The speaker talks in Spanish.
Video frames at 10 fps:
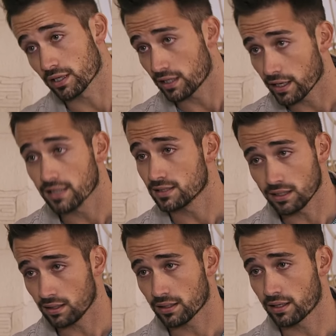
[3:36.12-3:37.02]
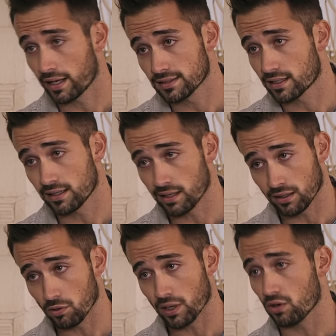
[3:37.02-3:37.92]
que quieres y crees que
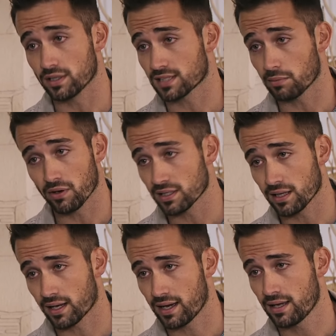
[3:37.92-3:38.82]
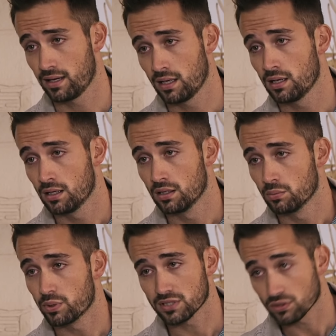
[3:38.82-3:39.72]
lo mejor es que me vaya de acá,
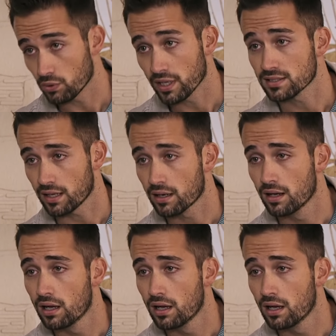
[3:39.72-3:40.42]
pues eso voy a hacer.